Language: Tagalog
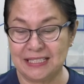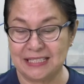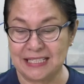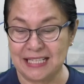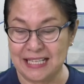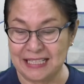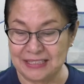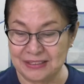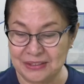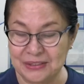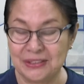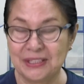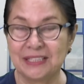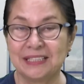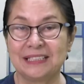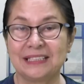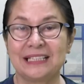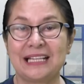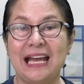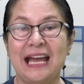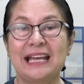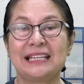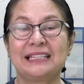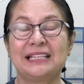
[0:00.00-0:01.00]

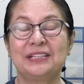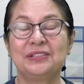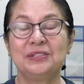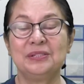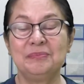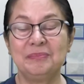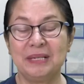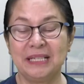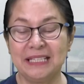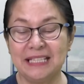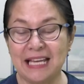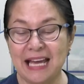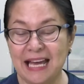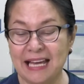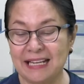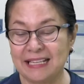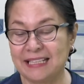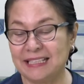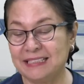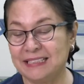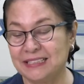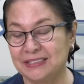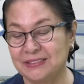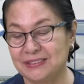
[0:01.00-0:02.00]
Ganon. Kahit anong
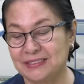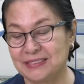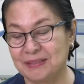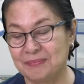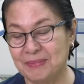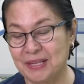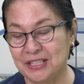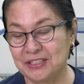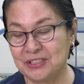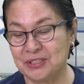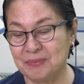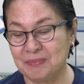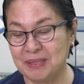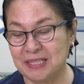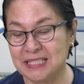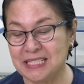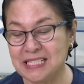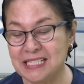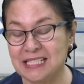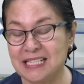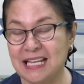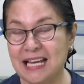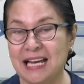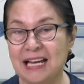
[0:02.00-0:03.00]
mangyari dito sa Metro
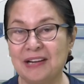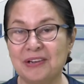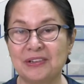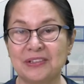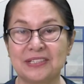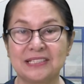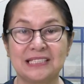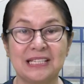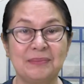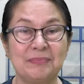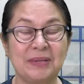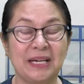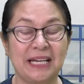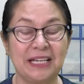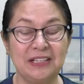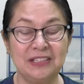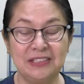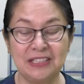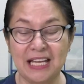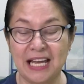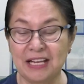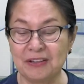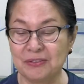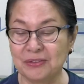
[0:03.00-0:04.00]
Manila or kasama
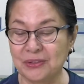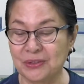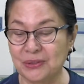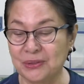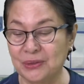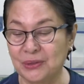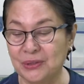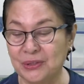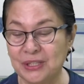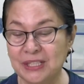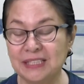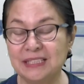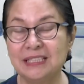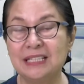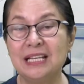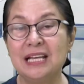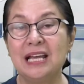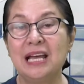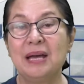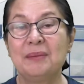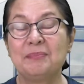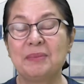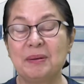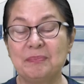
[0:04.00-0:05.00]
kayo naroroon,
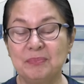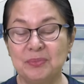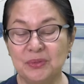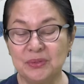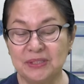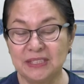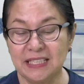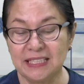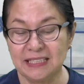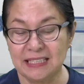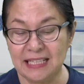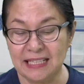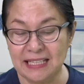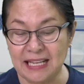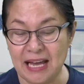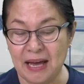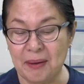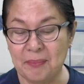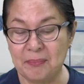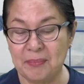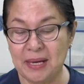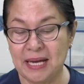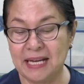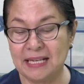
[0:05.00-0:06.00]
mabuti na
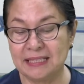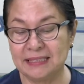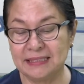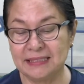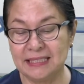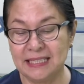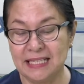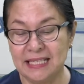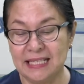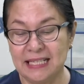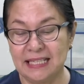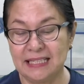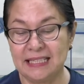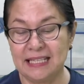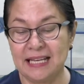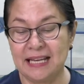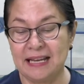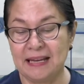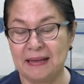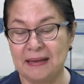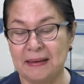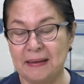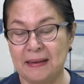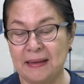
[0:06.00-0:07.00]
lamang
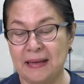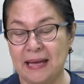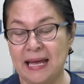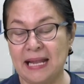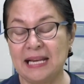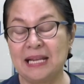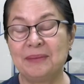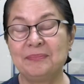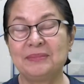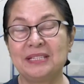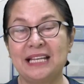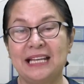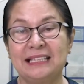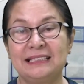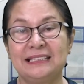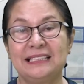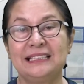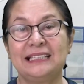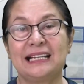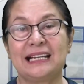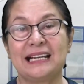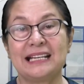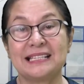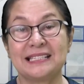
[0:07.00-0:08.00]
na alam
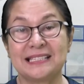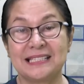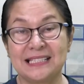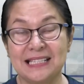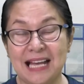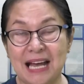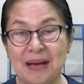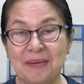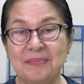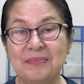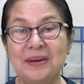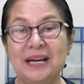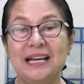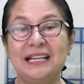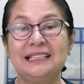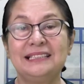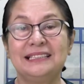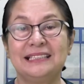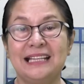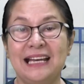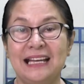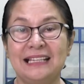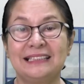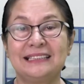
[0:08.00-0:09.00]
natin na kasama
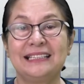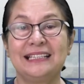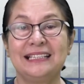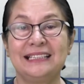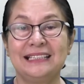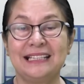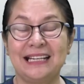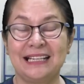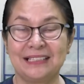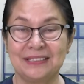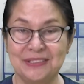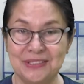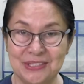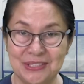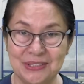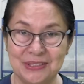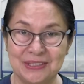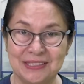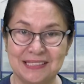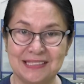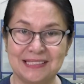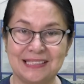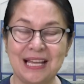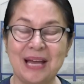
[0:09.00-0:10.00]
natin ang
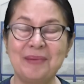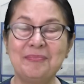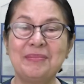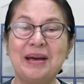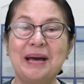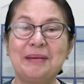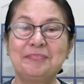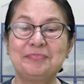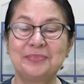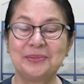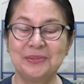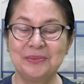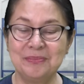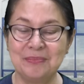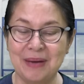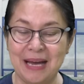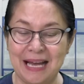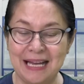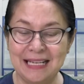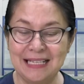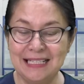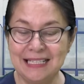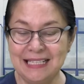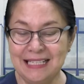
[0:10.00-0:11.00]
Diyos. Tama po
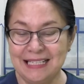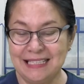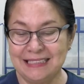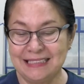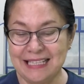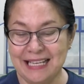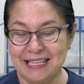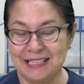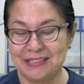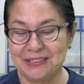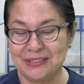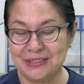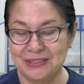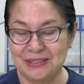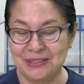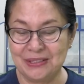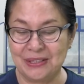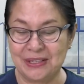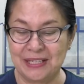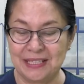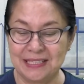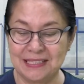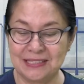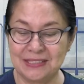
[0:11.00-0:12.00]
ba? Thank you,
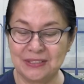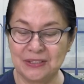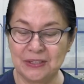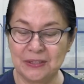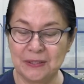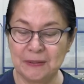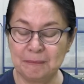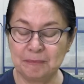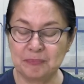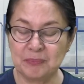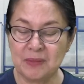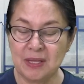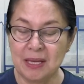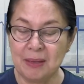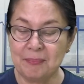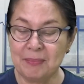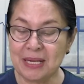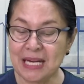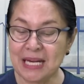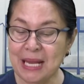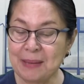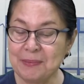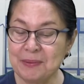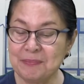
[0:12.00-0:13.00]
Lord. So,
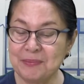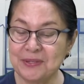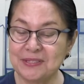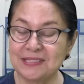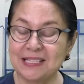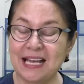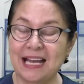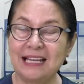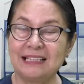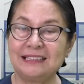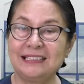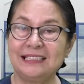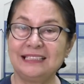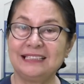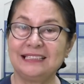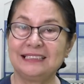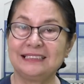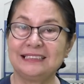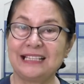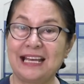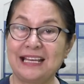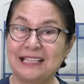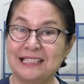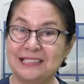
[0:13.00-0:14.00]
marami po sa atin
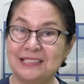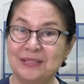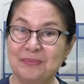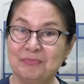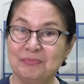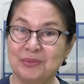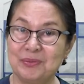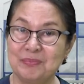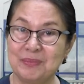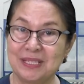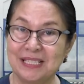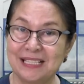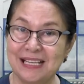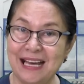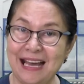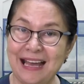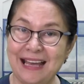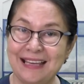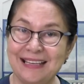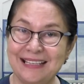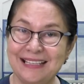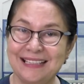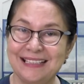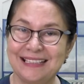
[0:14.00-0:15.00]
ang nais ng bumigay.